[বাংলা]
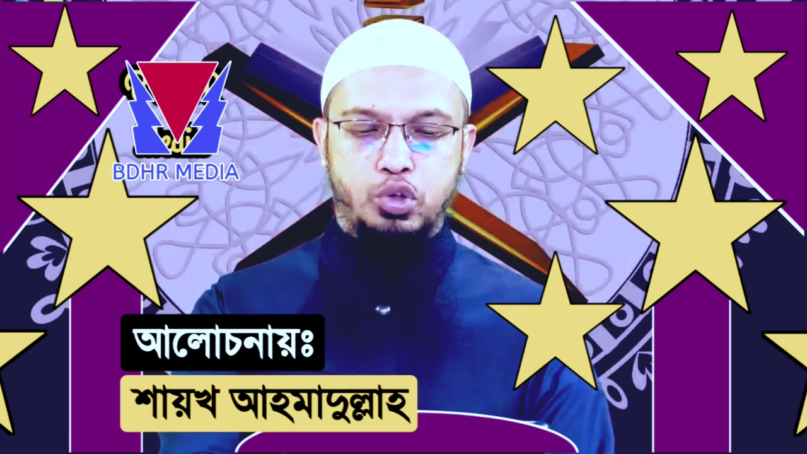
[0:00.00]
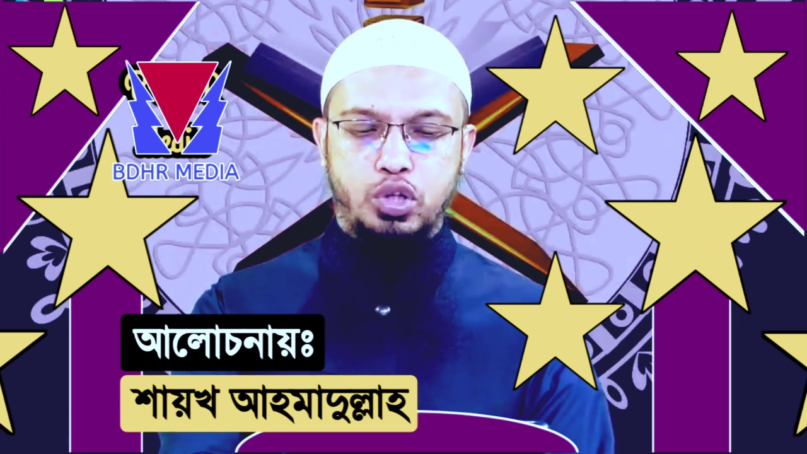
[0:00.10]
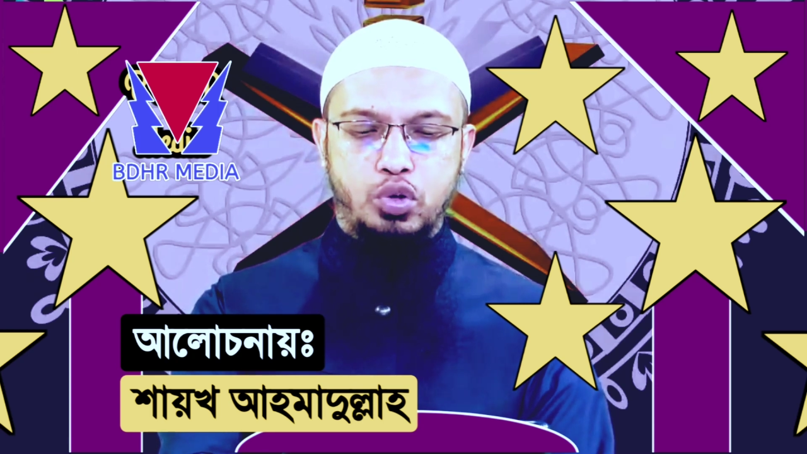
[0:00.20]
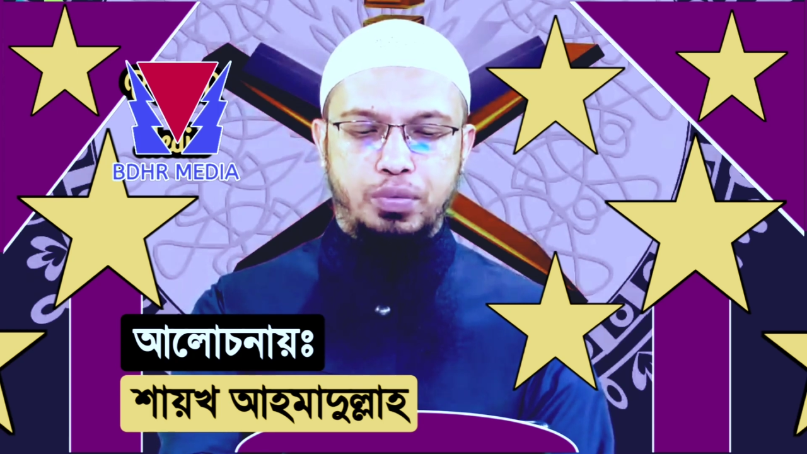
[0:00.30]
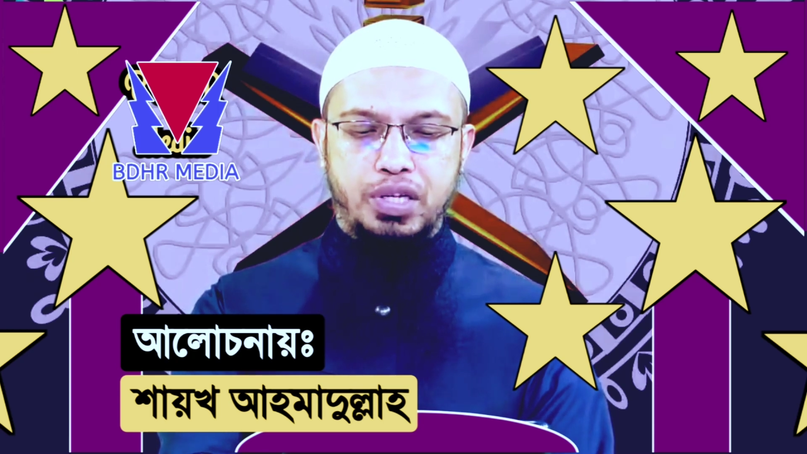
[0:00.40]

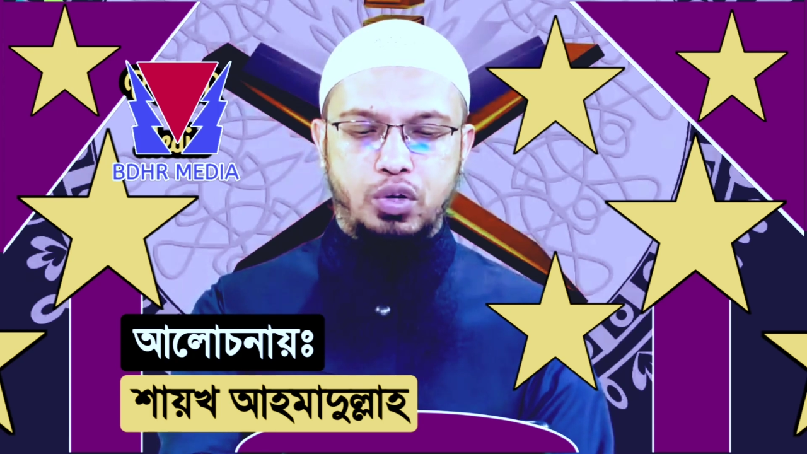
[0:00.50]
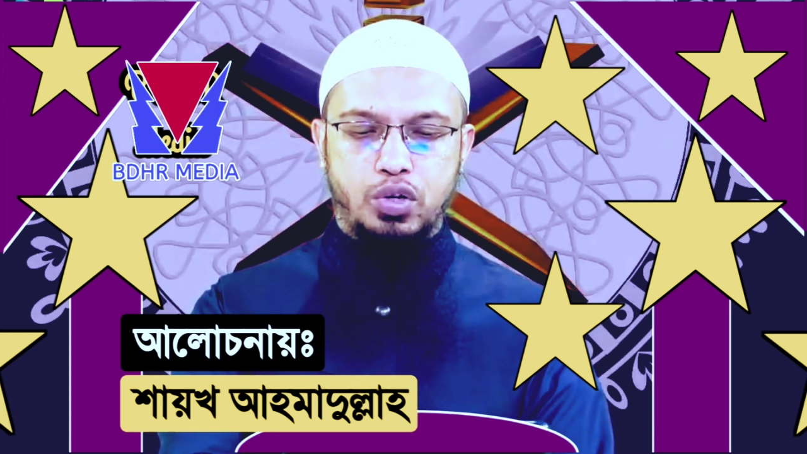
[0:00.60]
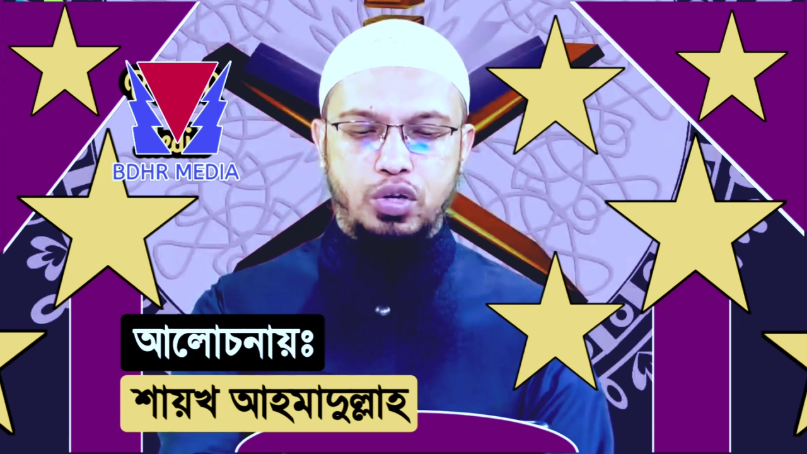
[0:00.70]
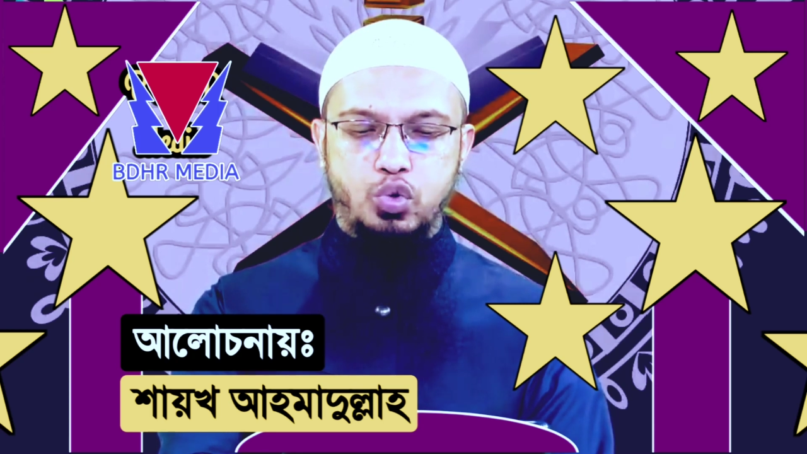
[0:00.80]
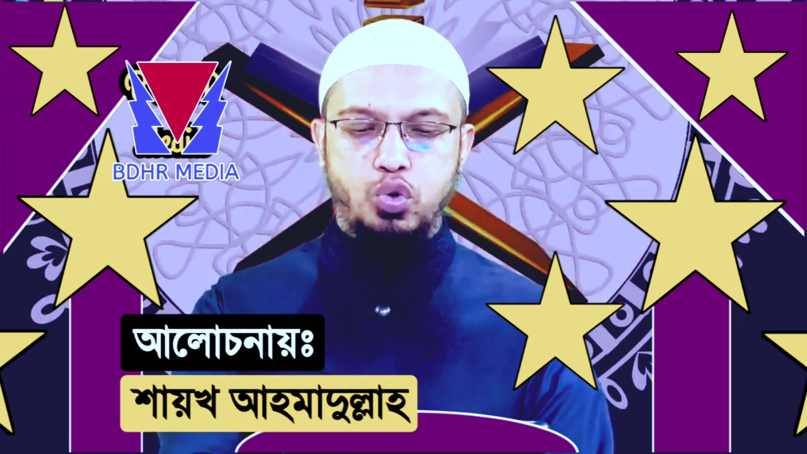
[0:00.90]
মসজিদ কমিটি
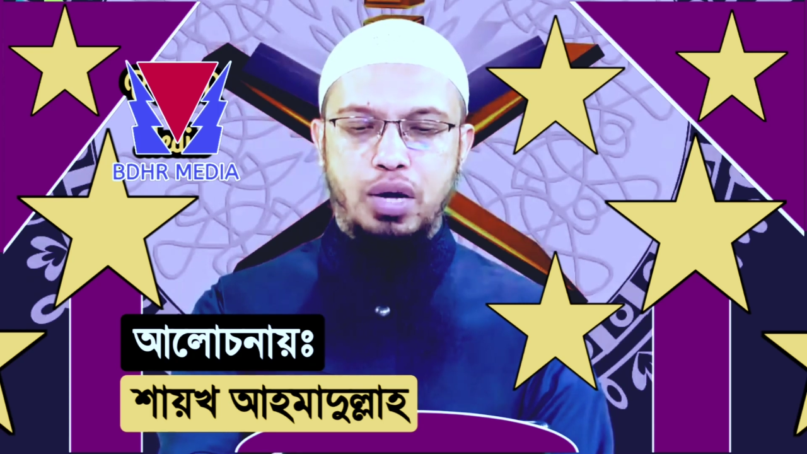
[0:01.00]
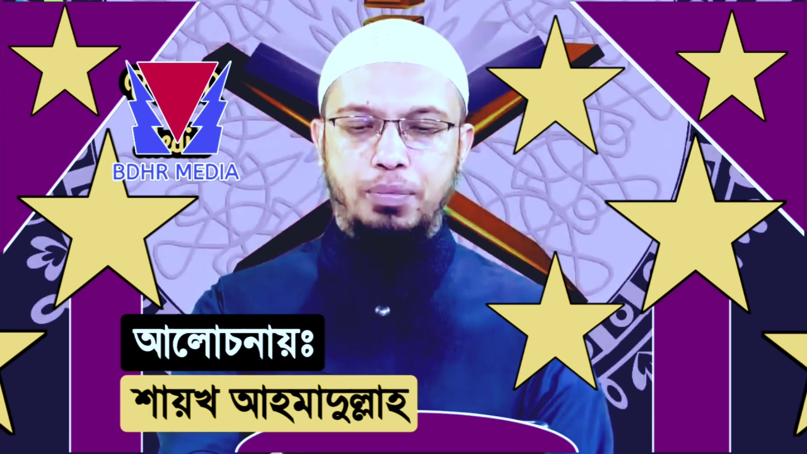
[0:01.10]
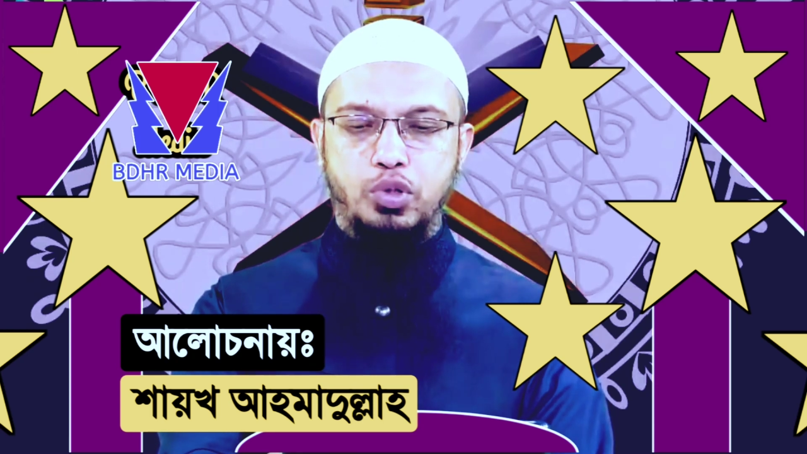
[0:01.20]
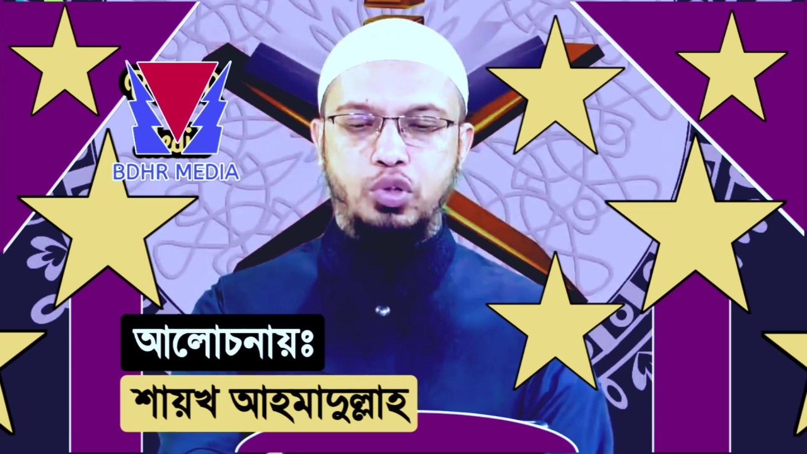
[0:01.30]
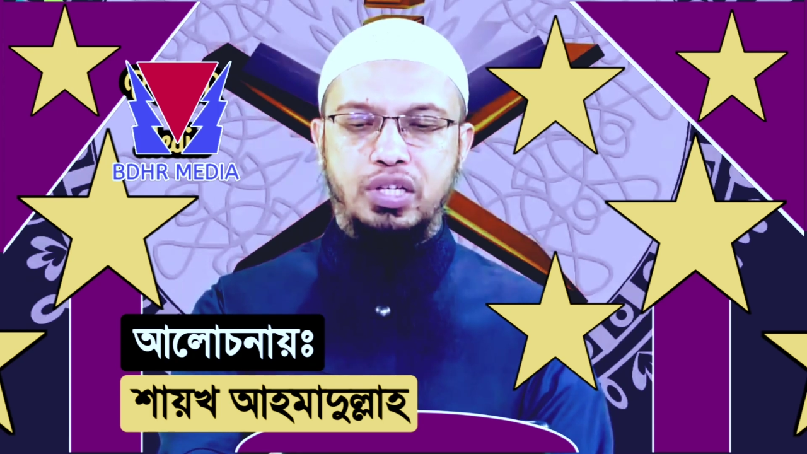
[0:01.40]
গঠনের
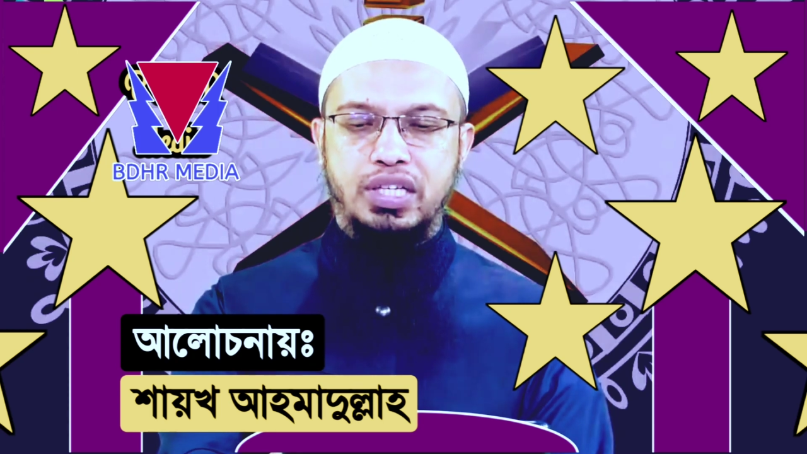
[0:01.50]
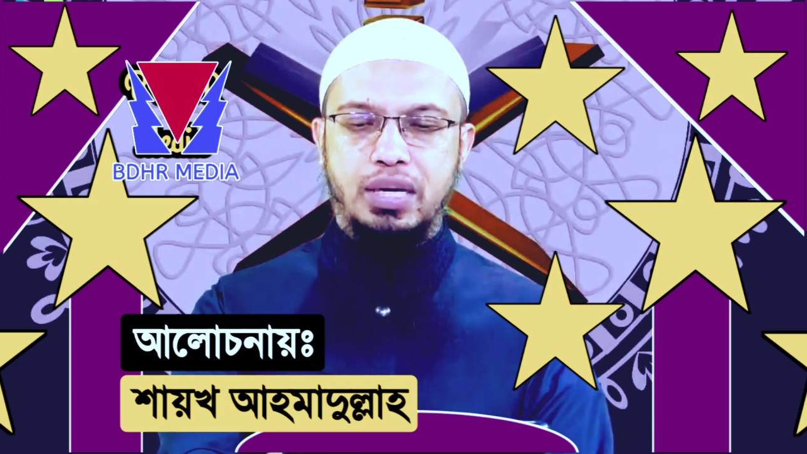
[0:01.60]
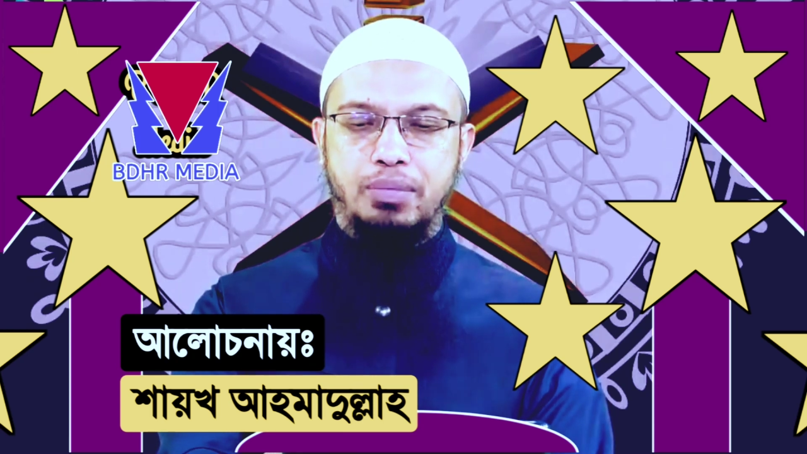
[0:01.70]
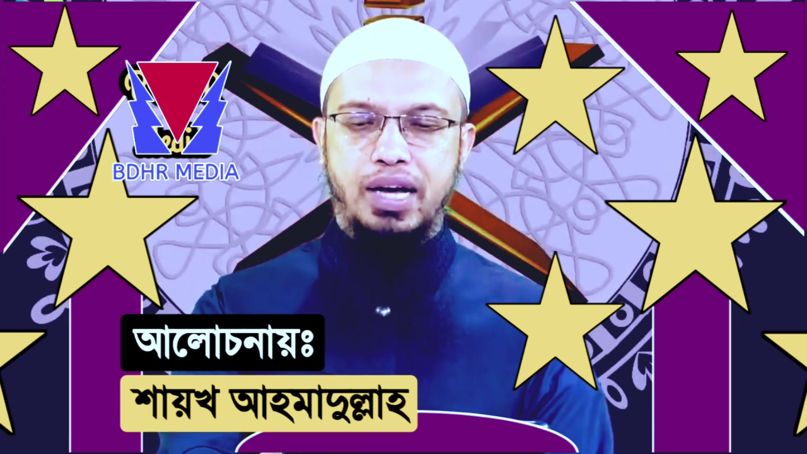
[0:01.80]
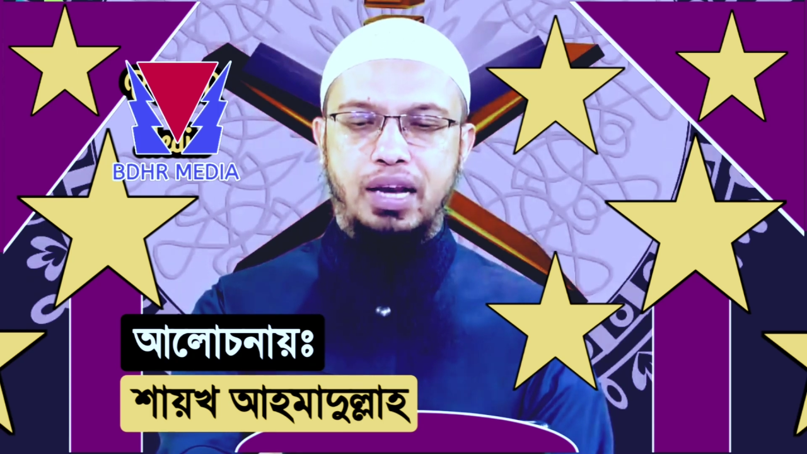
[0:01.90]
সুন্না পদ্ধতি
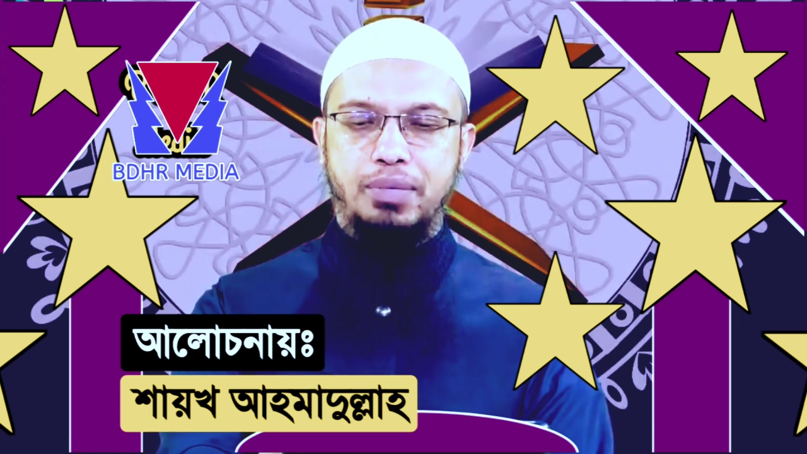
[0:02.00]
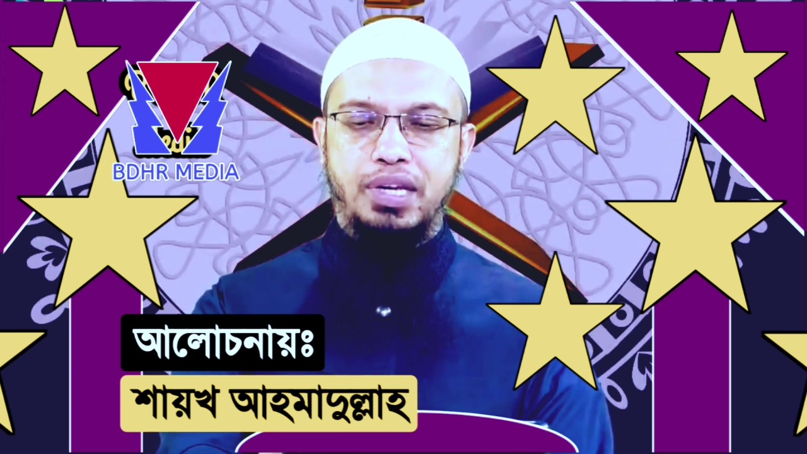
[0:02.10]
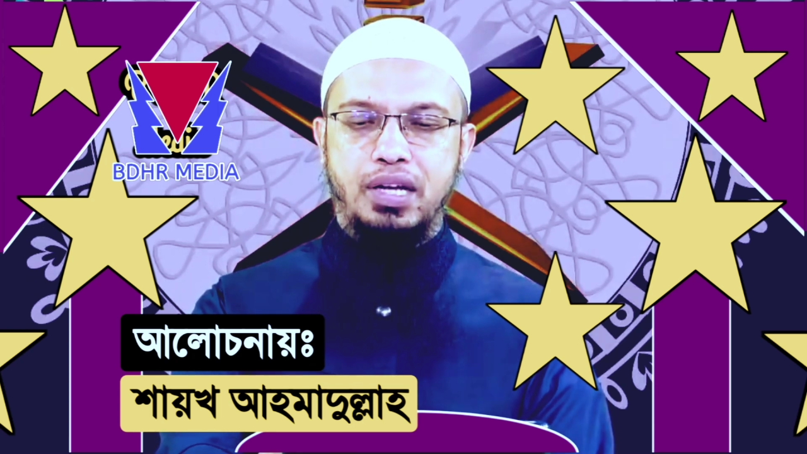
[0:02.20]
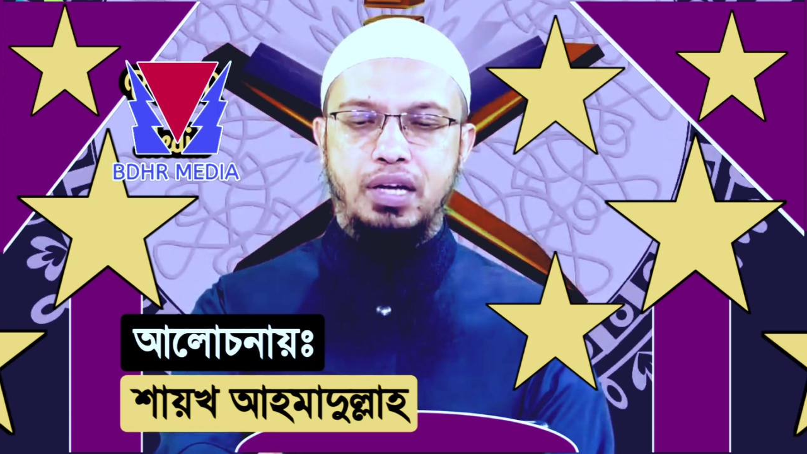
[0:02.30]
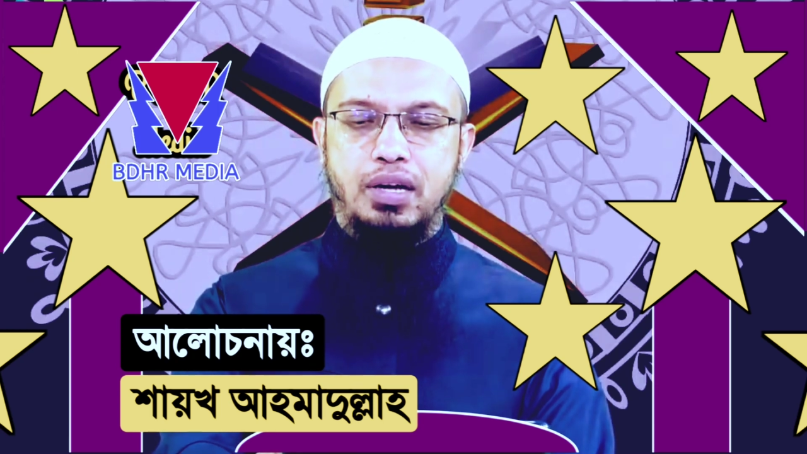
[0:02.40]
কি ভাই আল
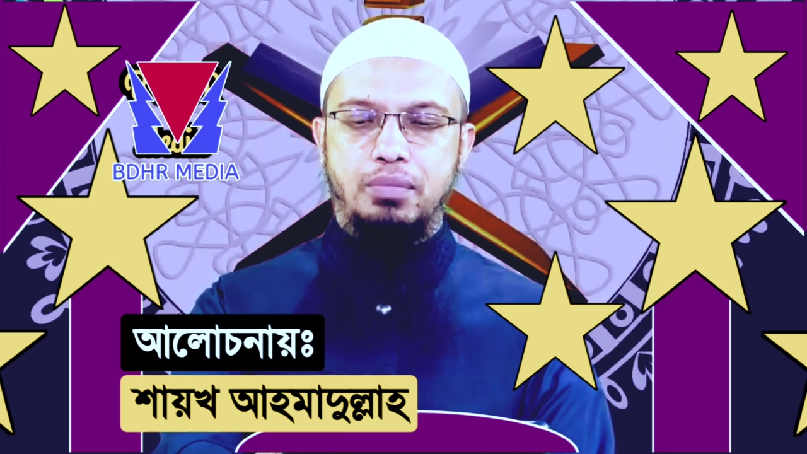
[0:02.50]
আমিন